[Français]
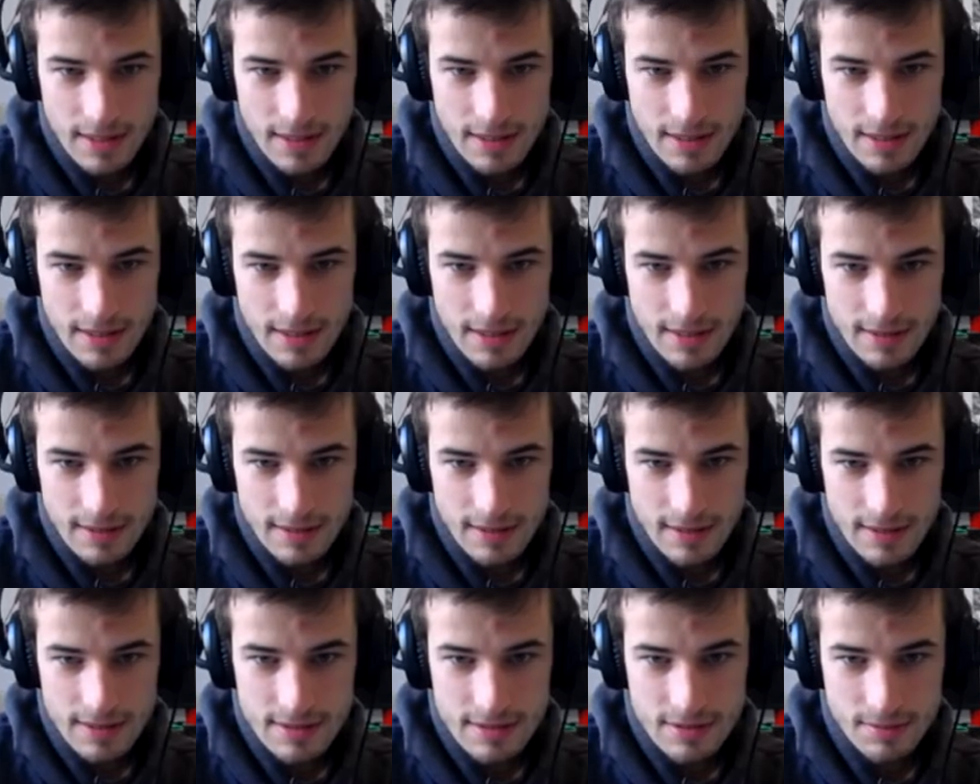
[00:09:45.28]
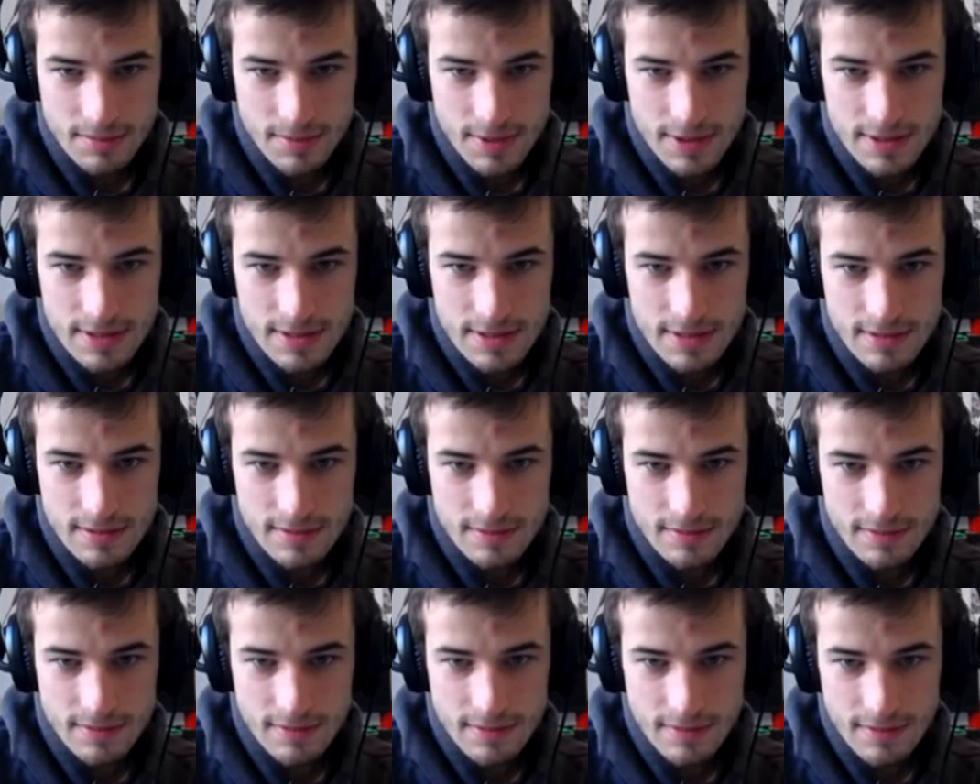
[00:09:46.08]
a, il a 13 de
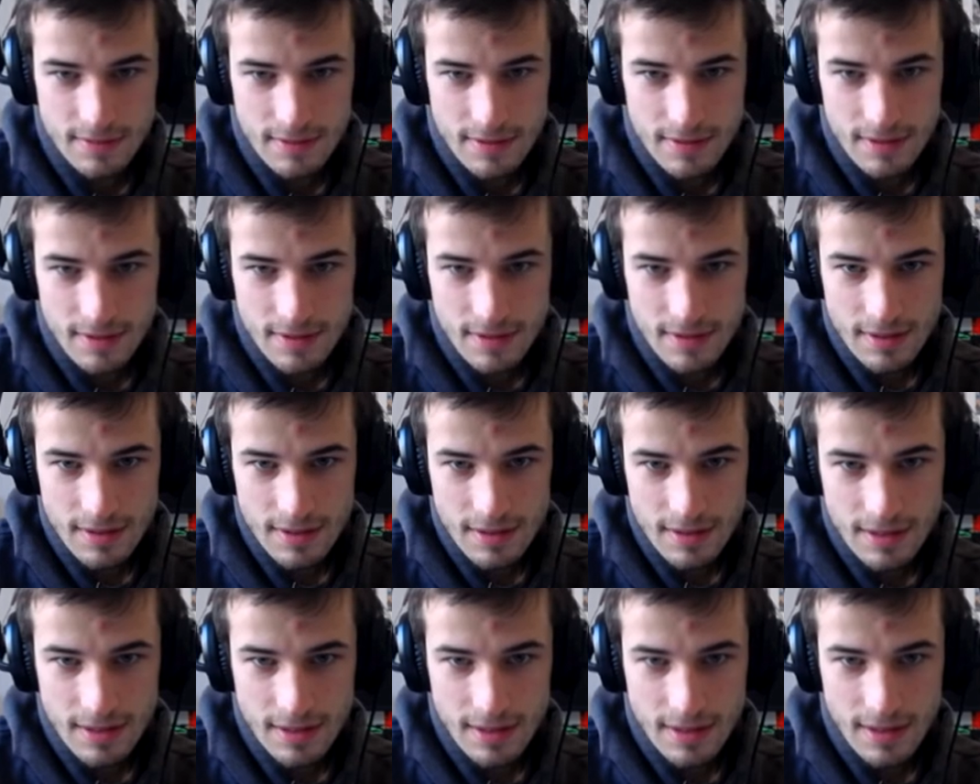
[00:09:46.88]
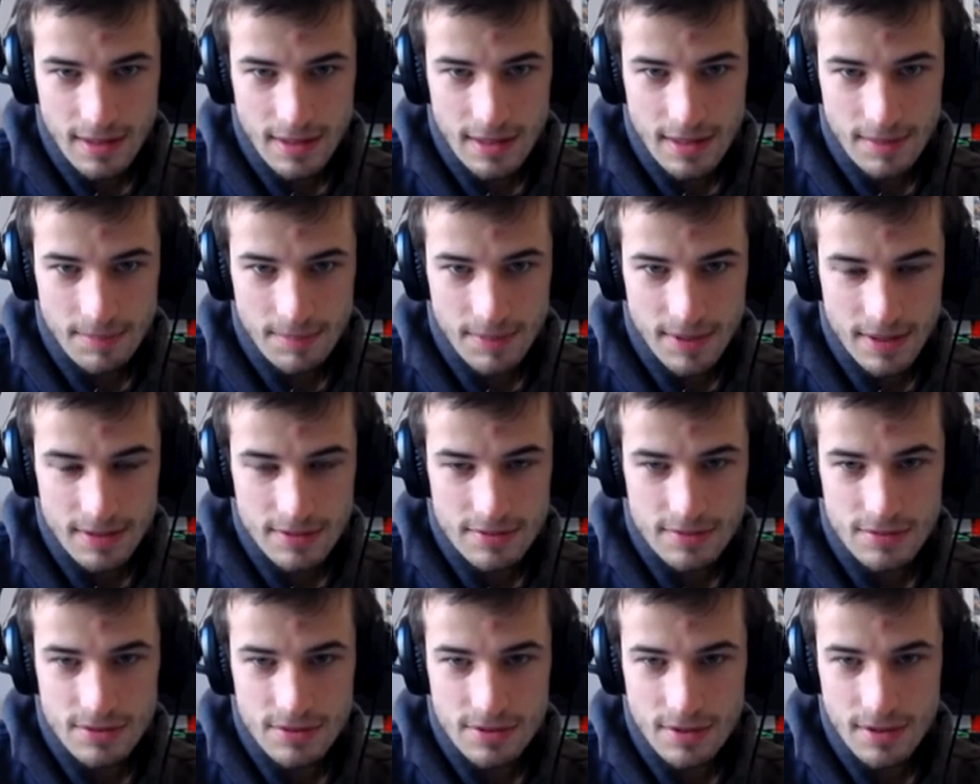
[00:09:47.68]
précision, il, a
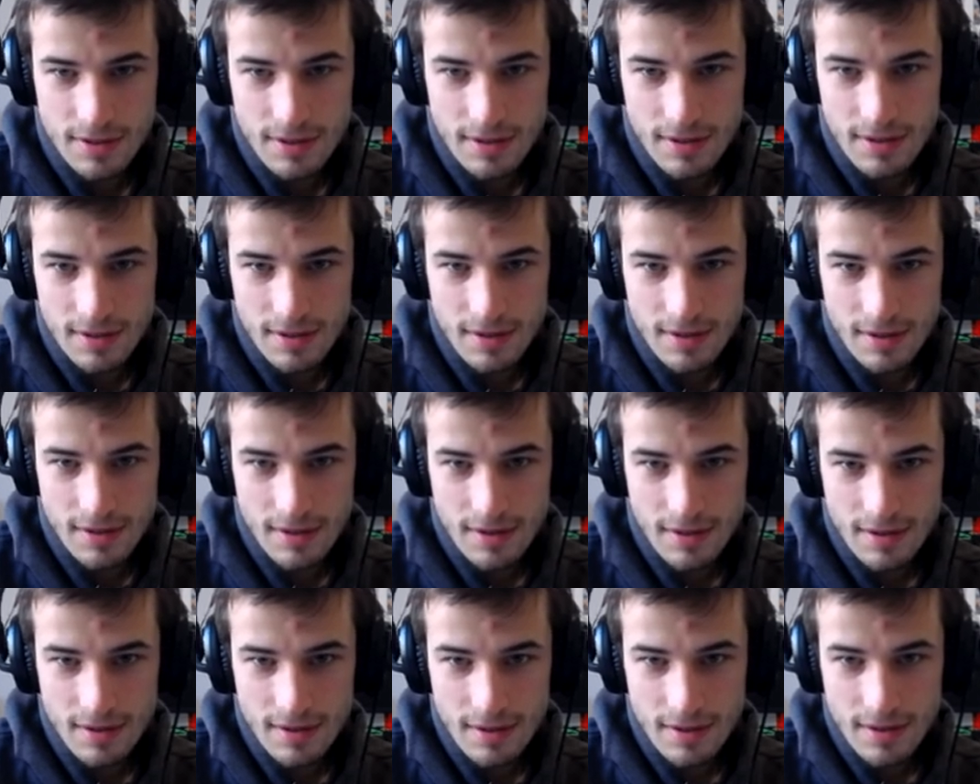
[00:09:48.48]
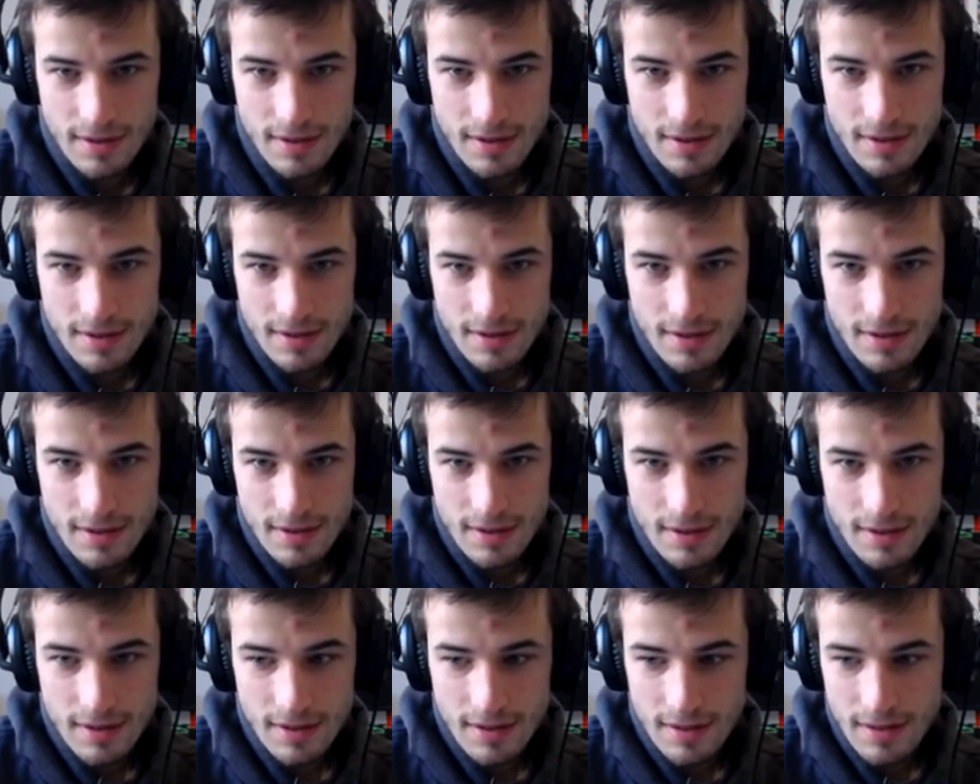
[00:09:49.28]
perdu genre. Euh,
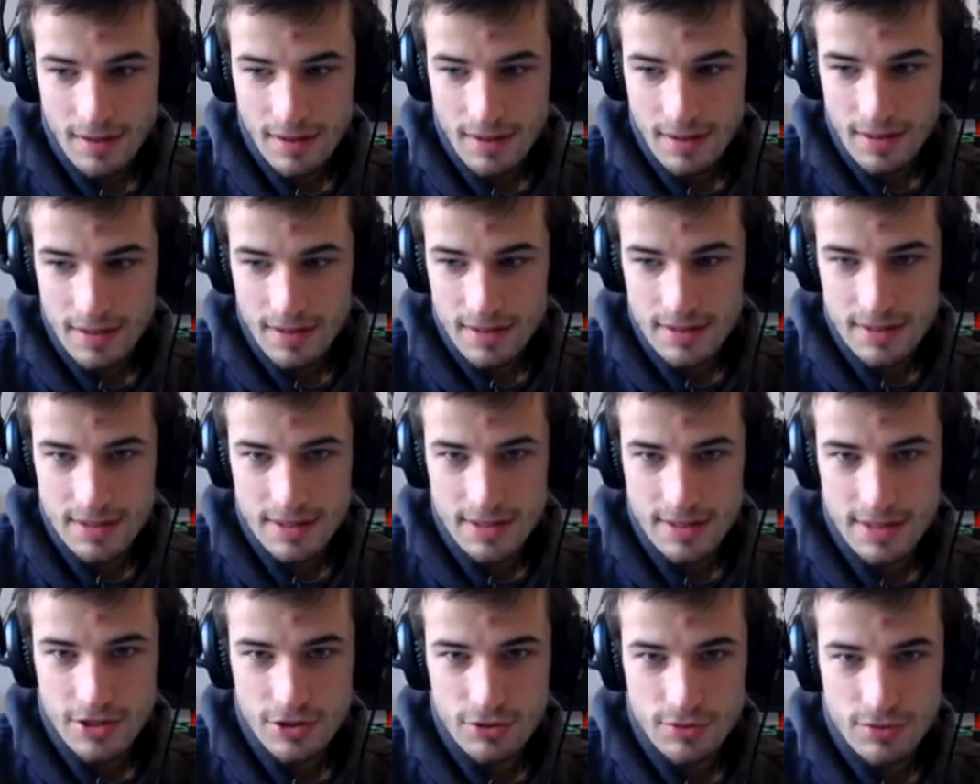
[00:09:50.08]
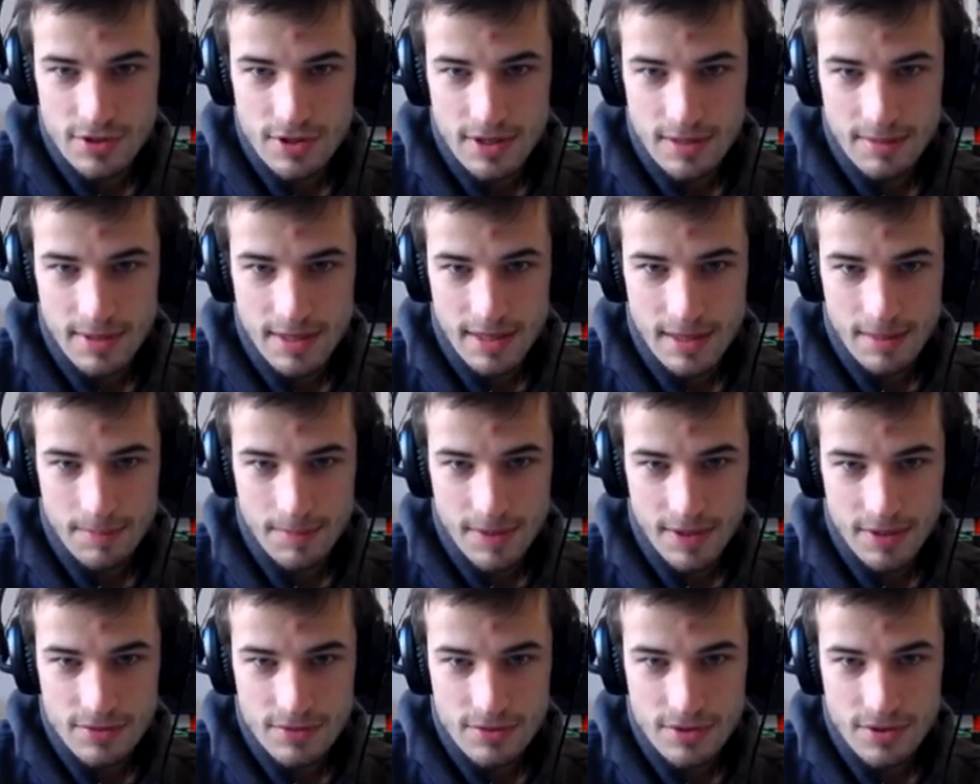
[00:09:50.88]
il dit qu'il joue jamais, il a
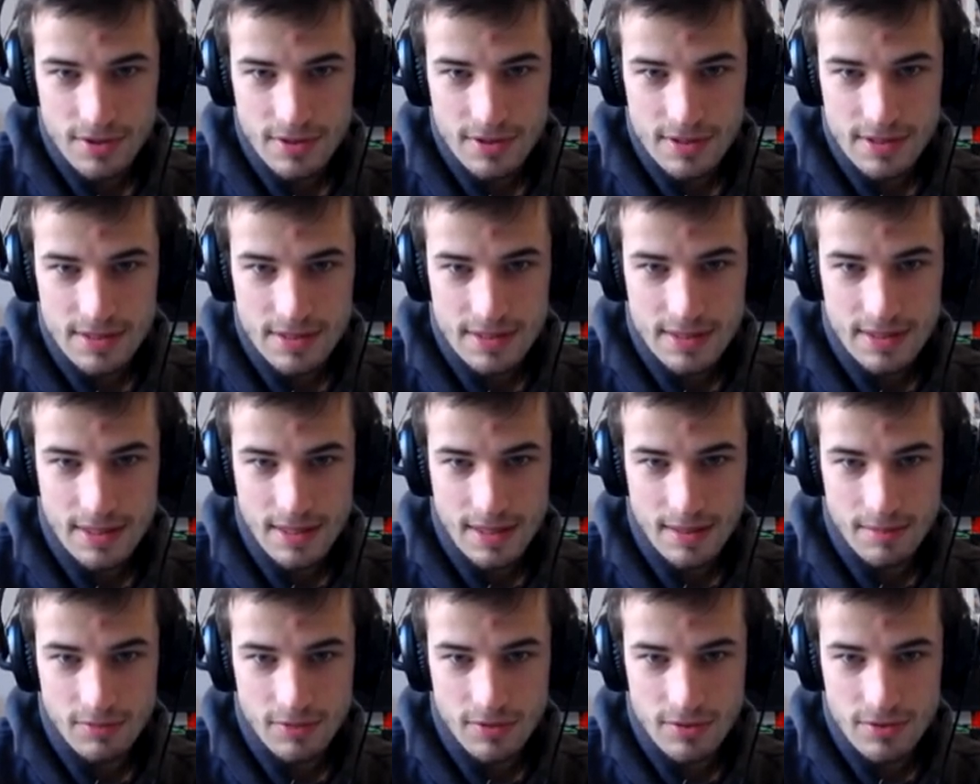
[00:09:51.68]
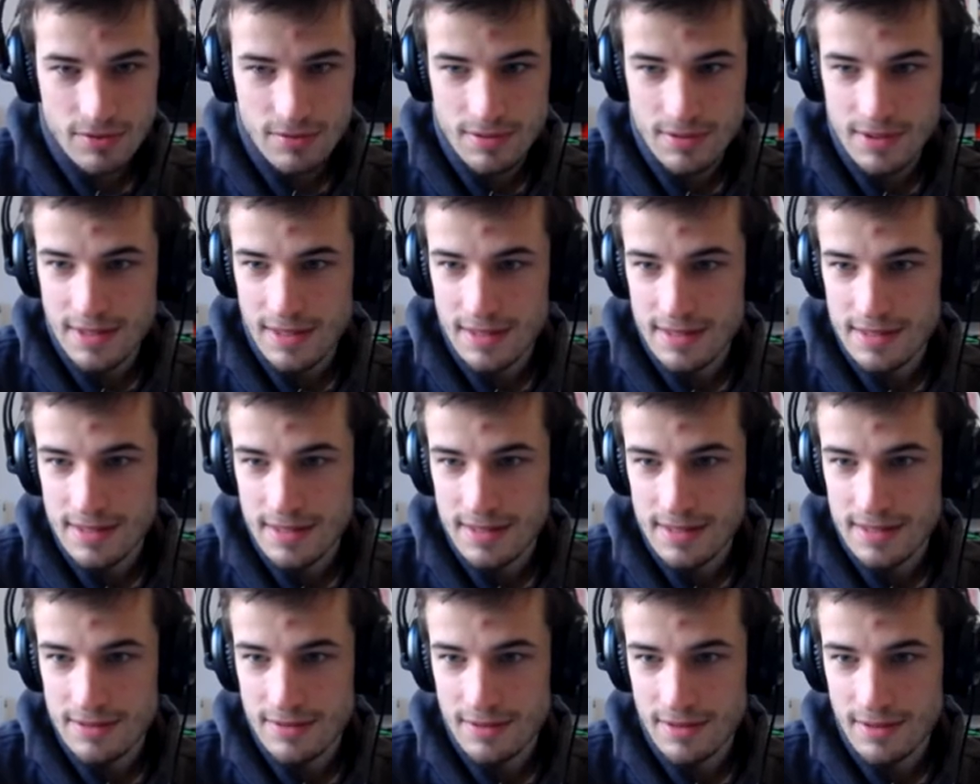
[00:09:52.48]
perdu genre 6 games de suite à
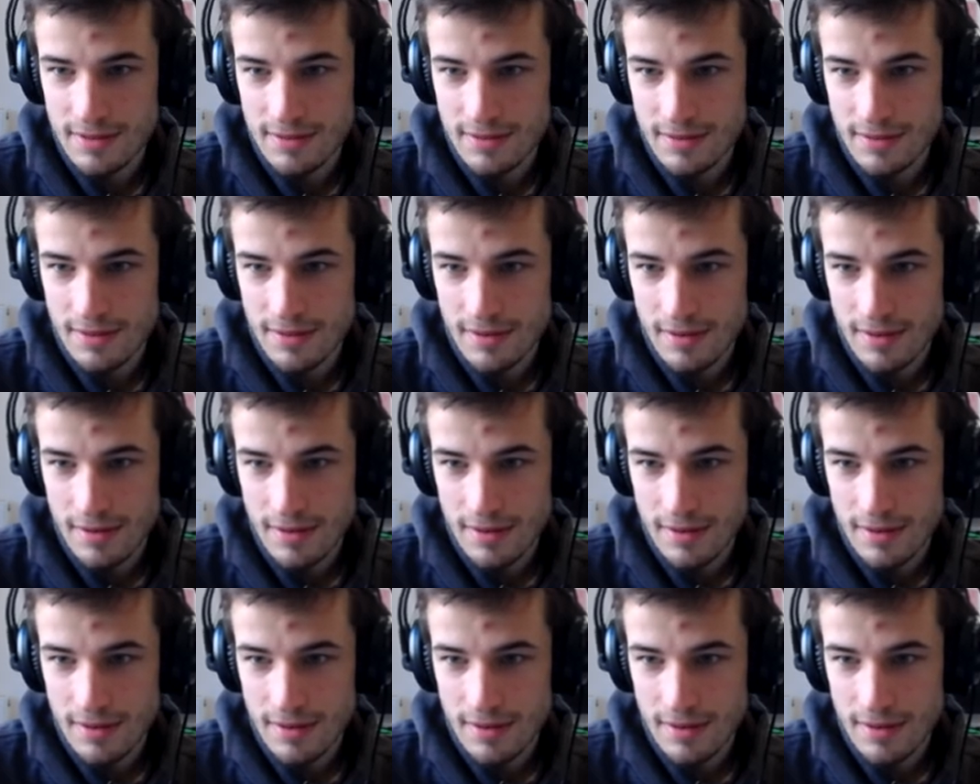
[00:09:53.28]
700 hello quoi.